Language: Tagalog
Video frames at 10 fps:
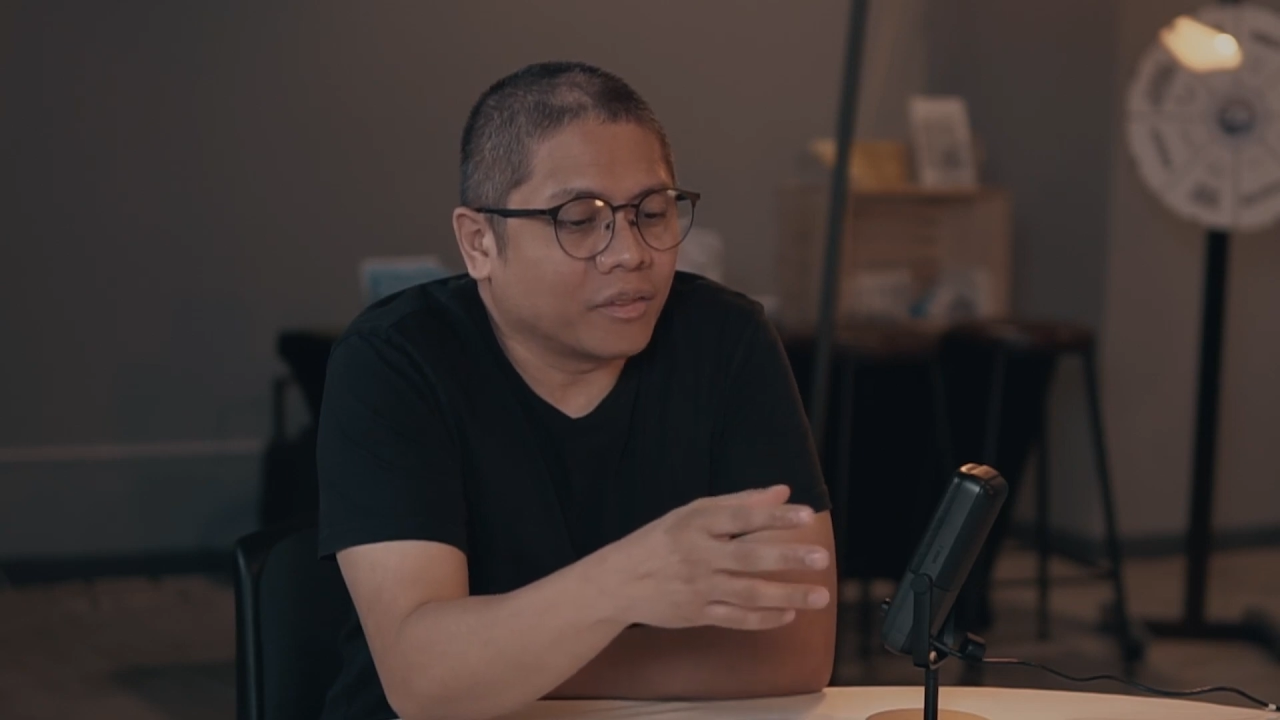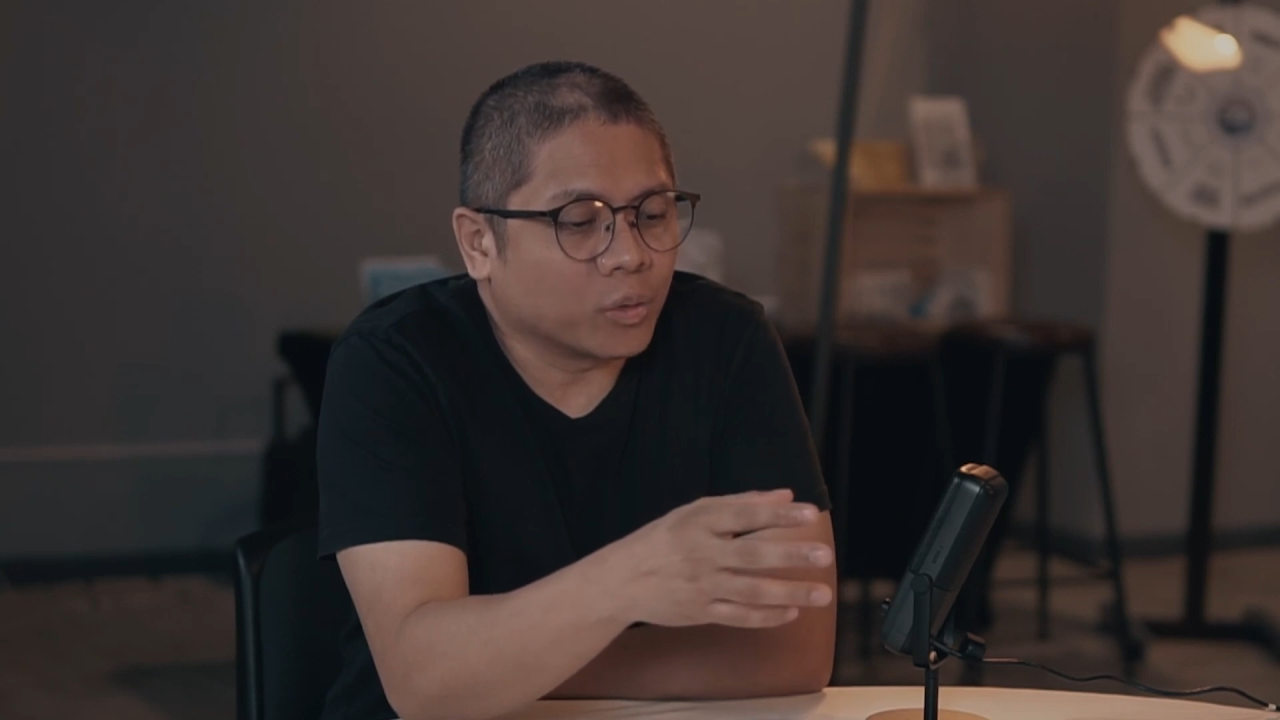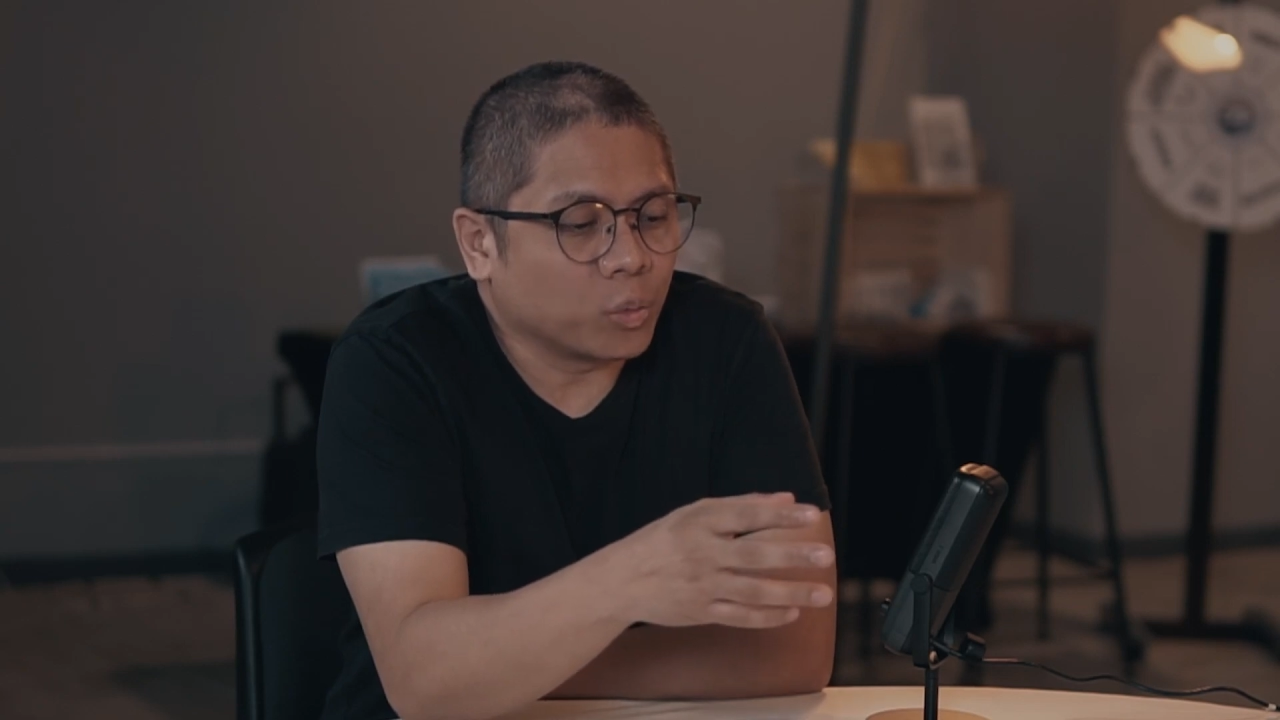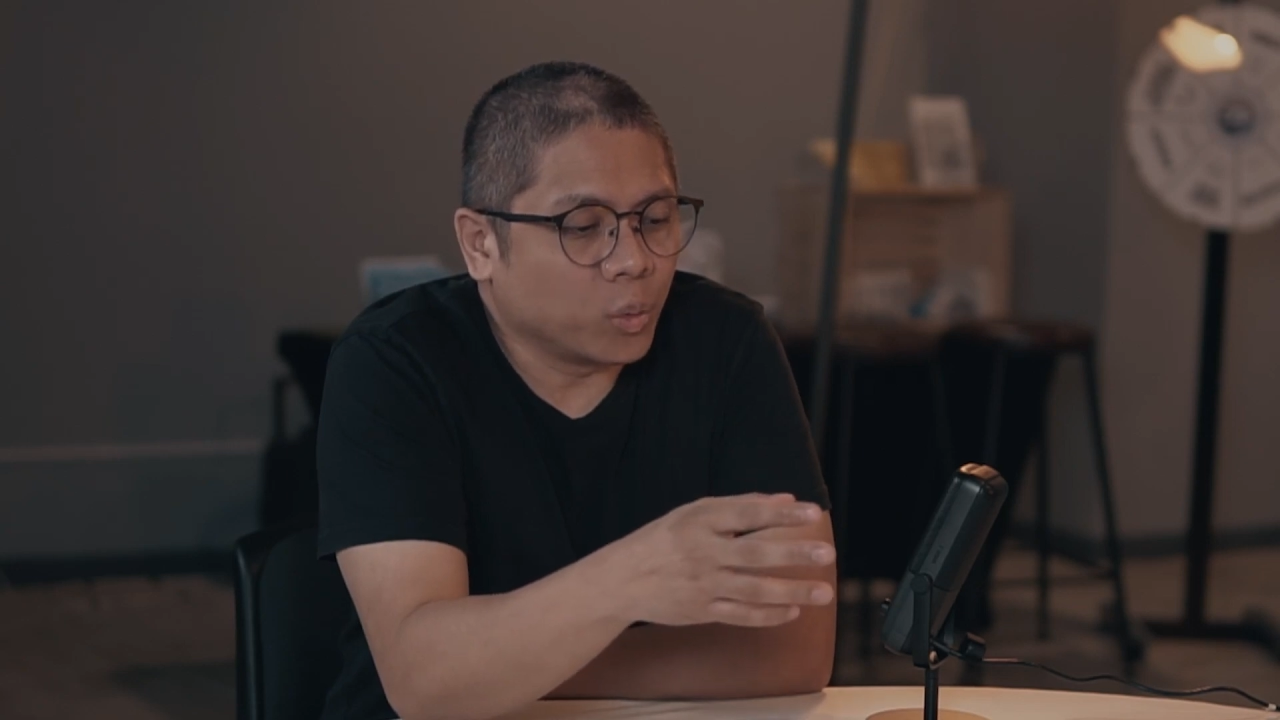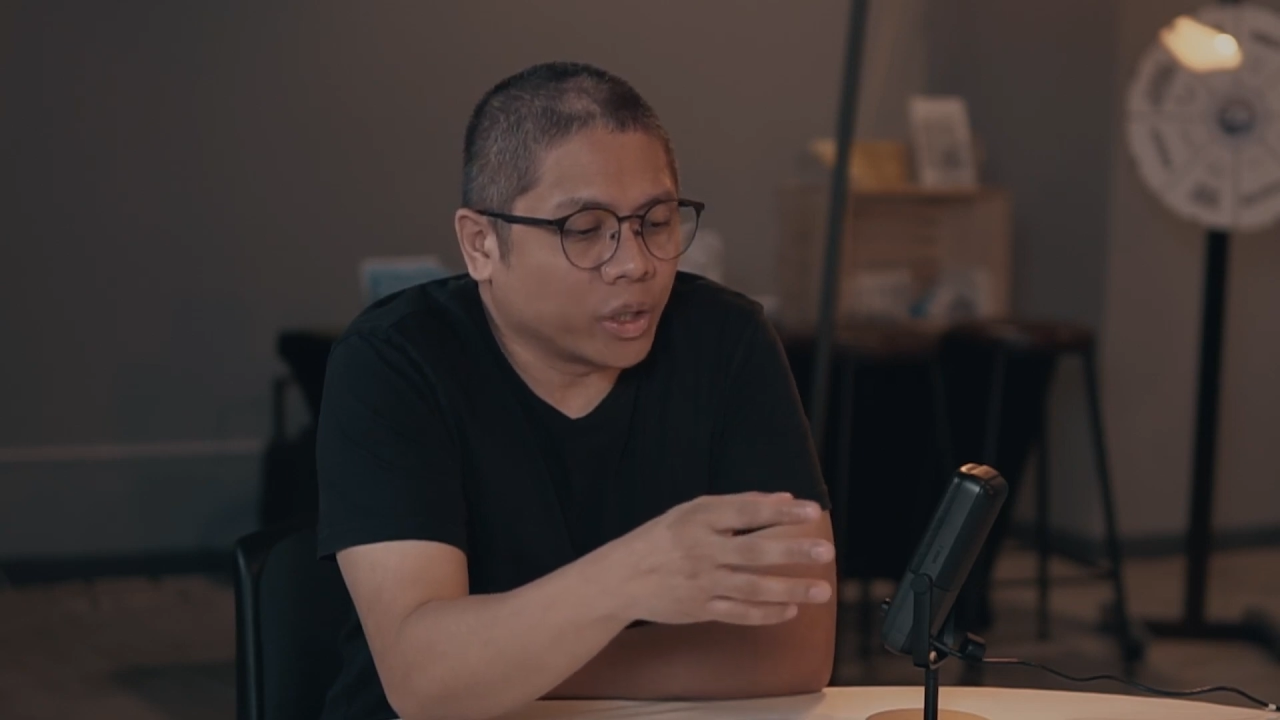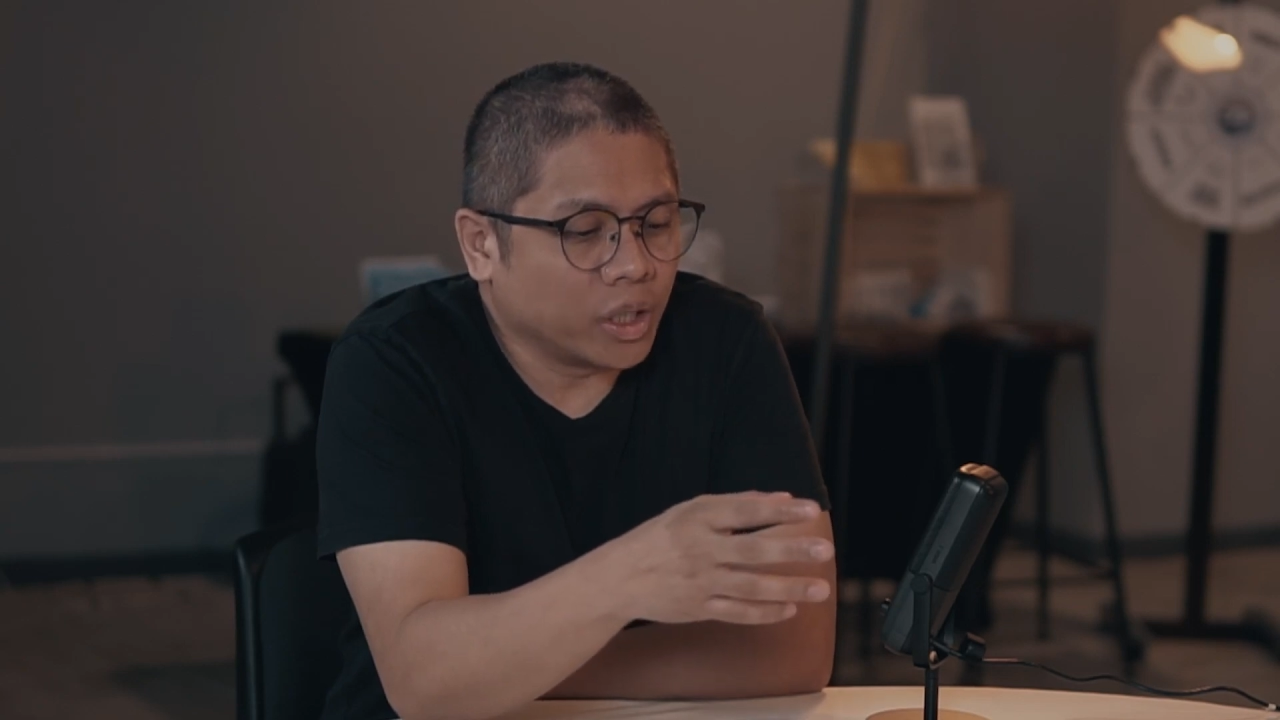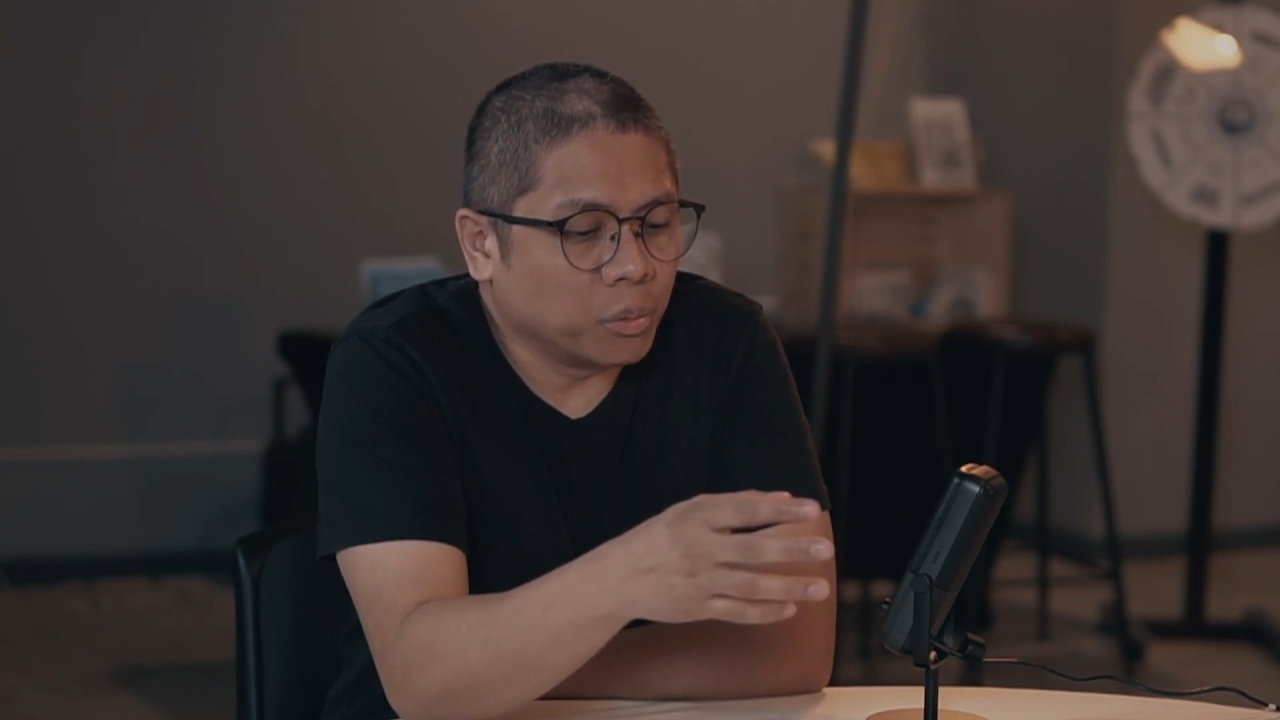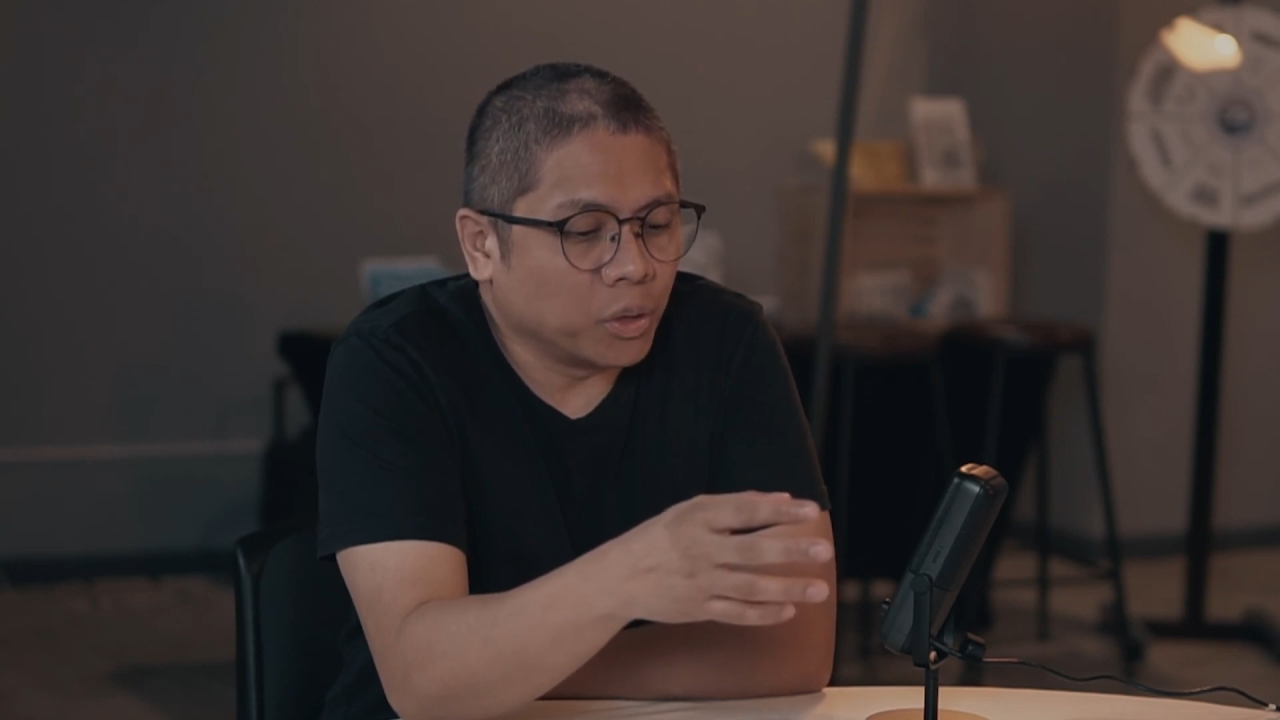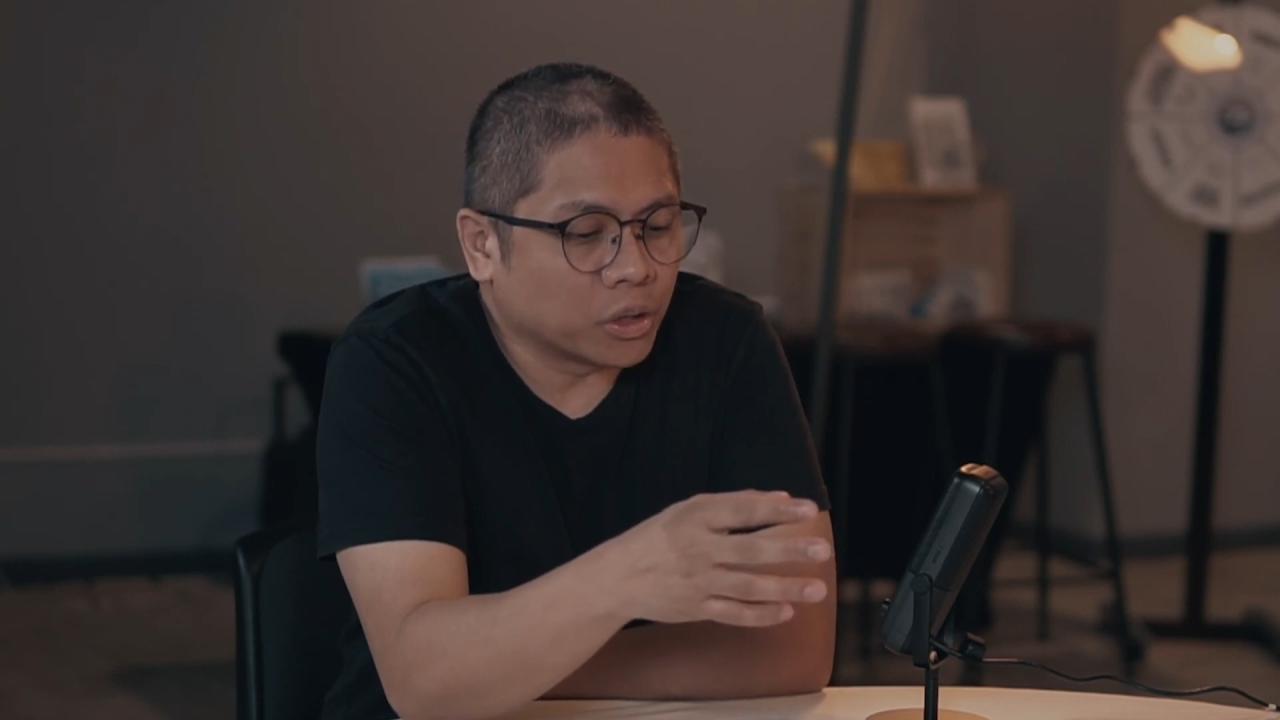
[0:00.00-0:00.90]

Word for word: that we were able to